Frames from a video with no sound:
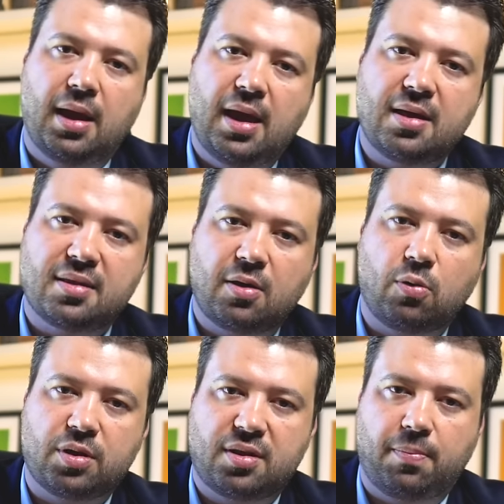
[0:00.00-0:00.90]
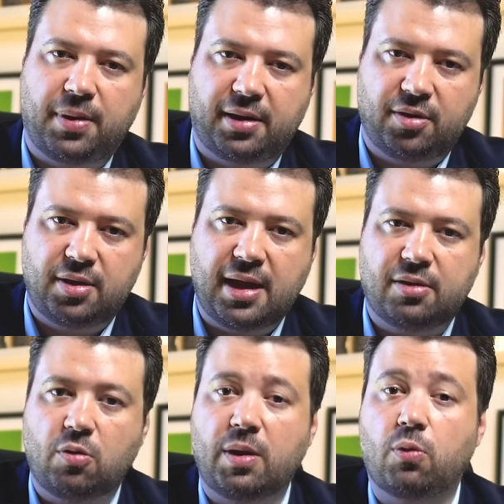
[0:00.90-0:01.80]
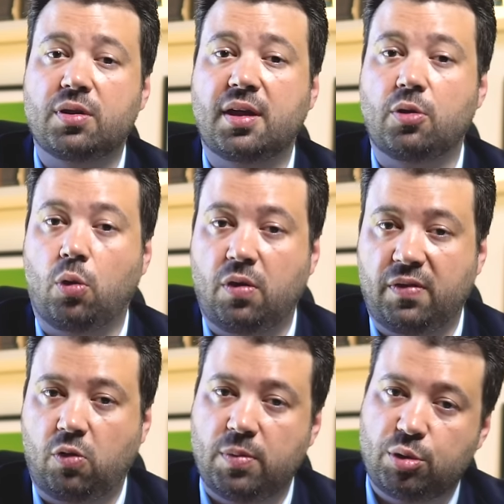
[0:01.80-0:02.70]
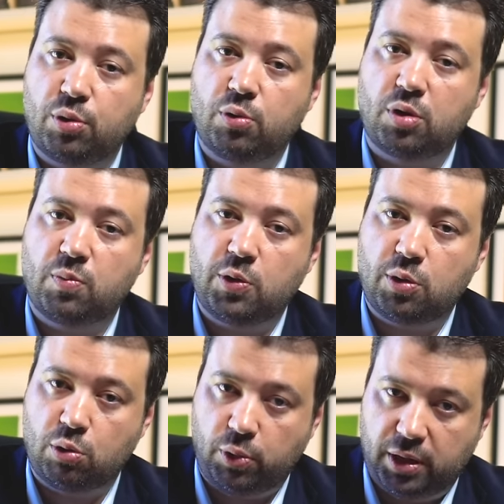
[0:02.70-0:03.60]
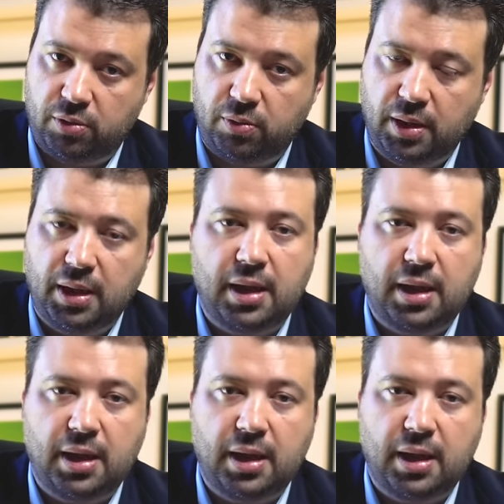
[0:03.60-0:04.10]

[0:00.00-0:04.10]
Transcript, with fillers: Esse negócio de ser pré-candidato é uma coisa nova, começou em 2018.